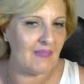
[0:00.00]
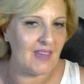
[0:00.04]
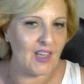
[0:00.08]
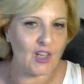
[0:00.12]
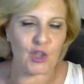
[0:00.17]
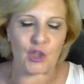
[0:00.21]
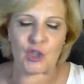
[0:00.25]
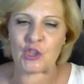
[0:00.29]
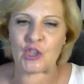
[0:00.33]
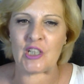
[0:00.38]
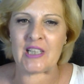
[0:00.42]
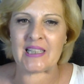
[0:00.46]

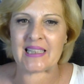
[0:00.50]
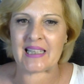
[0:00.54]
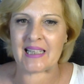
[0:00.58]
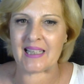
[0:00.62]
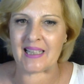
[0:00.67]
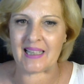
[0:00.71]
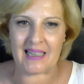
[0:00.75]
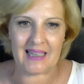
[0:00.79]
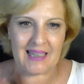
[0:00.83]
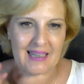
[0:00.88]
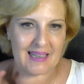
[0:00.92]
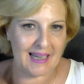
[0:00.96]
con toda
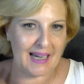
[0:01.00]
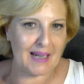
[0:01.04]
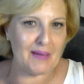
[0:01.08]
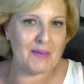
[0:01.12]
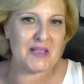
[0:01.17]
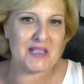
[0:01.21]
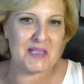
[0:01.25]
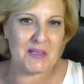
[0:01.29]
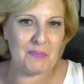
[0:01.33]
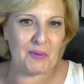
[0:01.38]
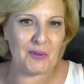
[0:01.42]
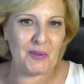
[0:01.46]
tranquilidad, a
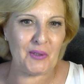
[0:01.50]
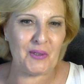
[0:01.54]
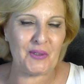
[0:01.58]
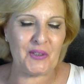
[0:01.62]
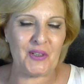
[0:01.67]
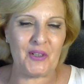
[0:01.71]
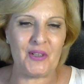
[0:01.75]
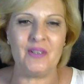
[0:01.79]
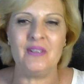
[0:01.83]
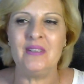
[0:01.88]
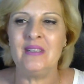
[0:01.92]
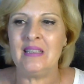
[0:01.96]
ver si puedo
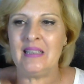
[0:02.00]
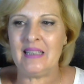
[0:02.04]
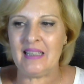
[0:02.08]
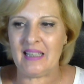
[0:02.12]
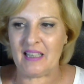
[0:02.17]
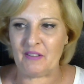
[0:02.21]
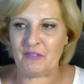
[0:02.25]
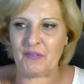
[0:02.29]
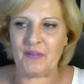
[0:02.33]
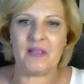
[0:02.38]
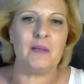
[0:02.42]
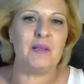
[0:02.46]
yo,
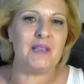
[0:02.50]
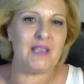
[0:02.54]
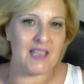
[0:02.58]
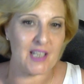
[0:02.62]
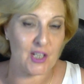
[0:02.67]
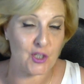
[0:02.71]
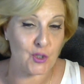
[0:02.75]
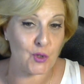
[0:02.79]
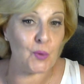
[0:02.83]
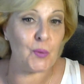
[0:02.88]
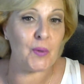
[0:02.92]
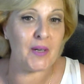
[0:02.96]
en fin,
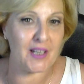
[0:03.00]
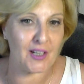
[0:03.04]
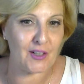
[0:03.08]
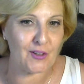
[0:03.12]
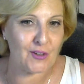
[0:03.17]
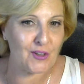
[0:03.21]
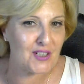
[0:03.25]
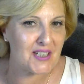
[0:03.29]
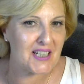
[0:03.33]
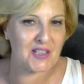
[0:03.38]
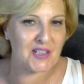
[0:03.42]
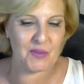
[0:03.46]
descubrir
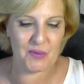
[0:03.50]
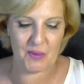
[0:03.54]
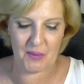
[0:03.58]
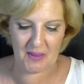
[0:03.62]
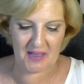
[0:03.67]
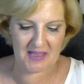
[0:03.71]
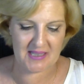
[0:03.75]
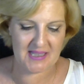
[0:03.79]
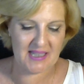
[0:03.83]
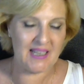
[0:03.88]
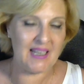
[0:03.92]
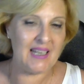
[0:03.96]
cosas
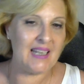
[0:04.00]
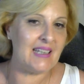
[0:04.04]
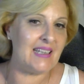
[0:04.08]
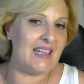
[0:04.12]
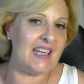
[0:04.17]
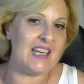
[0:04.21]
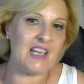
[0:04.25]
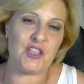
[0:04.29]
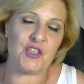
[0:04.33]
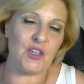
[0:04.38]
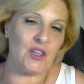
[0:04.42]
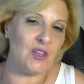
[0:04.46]
nuevas.
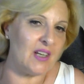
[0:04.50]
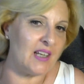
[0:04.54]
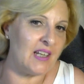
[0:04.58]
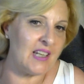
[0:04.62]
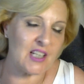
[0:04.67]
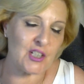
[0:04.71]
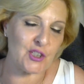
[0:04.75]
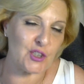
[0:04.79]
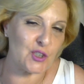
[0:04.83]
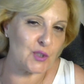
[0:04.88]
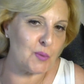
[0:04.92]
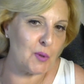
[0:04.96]
De hecho, en
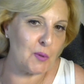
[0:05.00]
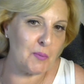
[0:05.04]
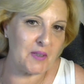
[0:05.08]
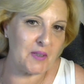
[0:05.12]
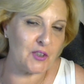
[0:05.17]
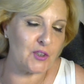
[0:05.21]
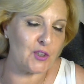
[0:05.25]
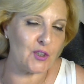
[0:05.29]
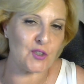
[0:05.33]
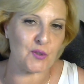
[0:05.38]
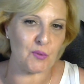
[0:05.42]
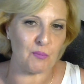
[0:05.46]
estos
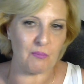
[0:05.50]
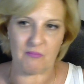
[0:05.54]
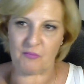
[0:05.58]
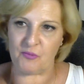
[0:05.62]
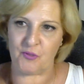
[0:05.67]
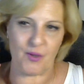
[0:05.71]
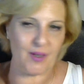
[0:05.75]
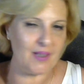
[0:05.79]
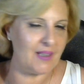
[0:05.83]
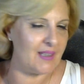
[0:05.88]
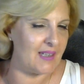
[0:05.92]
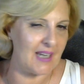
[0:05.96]
momentos
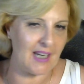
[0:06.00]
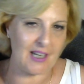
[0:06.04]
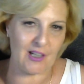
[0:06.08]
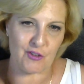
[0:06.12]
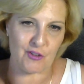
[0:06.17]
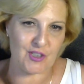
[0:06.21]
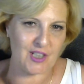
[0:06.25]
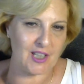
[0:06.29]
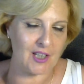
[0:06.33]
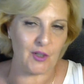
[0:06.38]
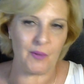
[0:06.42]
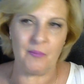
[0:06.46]
fui, ya
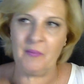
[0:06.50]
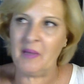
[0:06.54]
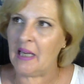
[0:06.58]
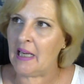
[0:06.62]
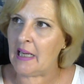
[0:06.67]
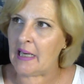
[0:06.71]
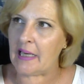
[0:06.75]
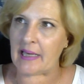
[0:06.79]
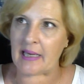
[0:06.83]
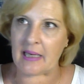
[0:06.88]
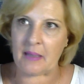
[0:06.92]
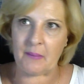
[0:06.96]
os digo,
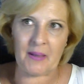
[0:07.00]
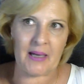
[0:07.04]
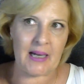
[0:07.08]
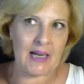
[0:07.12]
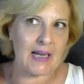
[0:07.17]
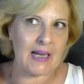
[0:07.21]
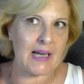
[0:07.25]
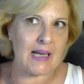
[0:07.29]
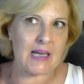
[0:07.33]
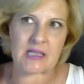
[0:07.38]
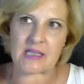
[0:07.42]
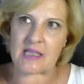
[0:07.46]

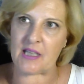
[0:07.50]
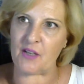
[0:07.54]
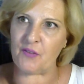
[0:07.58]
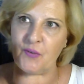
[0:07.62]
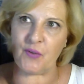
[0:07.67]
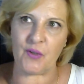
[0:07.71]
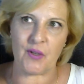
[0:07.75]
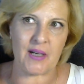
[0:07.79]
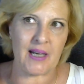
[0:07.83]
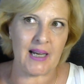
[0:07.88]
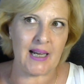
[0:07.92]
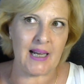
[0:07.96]
rebajas,
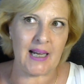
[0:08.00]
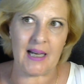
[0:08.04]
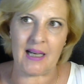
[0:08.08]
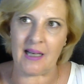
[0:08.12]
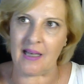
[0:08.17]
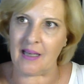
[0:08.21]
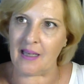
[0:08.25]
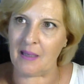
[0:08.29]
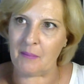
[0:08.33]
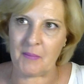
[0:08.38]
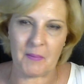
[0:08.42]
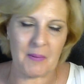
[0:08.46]
Sephora,
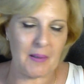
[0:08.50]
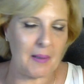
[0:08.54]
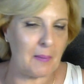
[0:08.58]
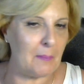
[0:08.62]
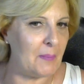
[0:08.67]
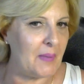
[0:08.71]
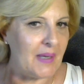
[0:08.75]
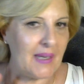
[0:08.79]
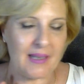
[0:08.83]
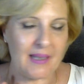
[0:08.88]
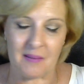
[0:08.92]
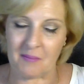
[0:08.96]
eh, me
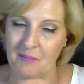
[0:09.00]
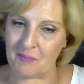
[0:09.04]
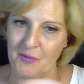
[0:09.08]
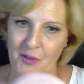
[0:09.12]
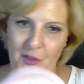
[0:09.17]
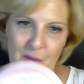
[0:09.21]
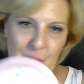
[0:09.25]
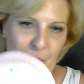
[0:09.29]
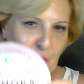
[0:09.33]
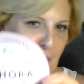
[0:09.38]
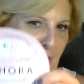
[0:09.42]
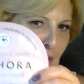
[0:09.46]
van bien.
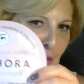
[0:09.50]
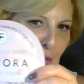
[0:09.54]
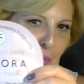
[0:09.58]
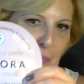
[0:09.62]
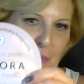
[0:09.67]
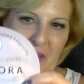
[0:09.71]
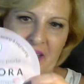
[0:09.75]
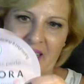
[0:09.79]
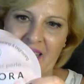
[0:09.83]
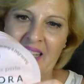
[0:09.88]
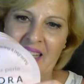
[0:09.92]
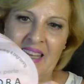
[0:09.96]
Bueno, pues me
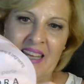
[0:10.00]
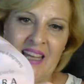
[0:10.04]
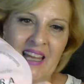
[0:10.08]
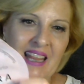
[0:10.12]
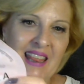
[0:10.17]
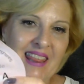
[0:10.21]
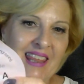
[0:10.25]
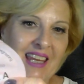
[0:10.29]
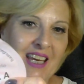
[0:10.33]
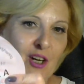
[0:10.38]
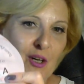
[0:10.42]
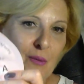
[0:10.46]
compré
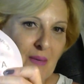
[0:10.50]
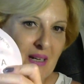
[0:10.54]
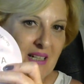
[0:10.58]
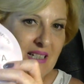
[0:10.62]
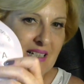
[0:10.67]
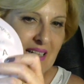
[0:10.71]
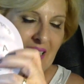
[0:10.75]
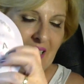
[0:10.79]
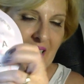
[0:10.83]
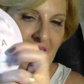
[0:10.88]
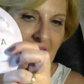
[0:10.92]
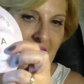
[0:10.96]
cinco
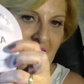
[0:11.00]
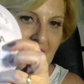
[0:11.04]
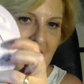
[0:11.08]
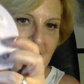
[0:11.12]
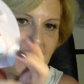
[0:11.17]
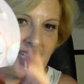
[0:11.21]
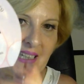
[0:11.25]
mascarillas